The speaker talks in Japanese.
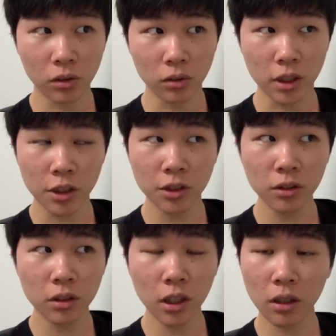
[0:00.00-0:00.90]
と、2
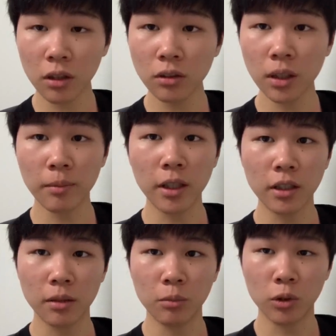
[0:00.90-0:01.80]
週間半ぐらい前
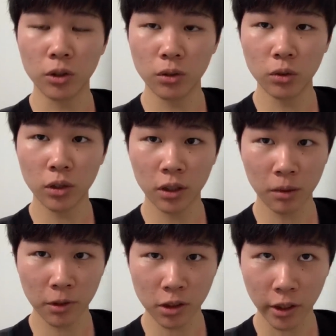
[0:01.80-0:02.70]
にもう休校にな
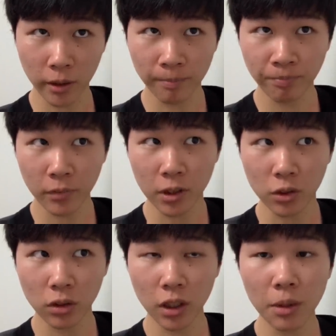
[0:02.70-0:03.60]
りまして、で、
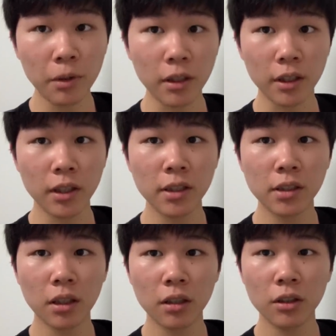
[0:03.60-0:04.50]
そこから今はね、
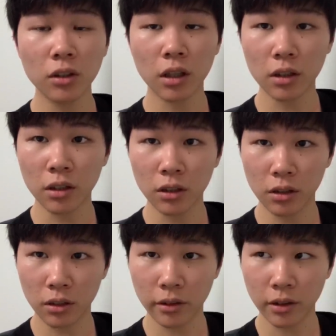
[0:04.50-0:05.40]
イースター休暇って
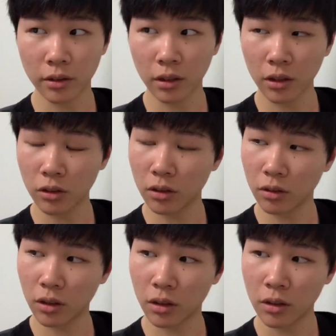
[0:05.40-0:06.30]
いう、なんて言うんだ
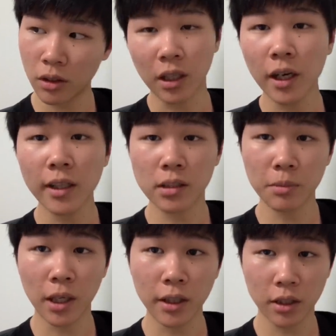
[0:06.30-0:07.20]
ろうな、長い休
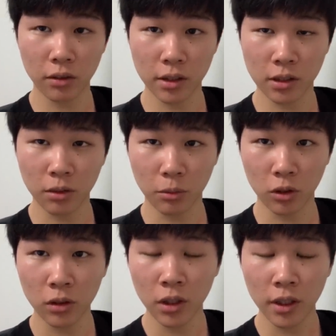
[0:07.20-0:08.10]
みに入ってるんですけども、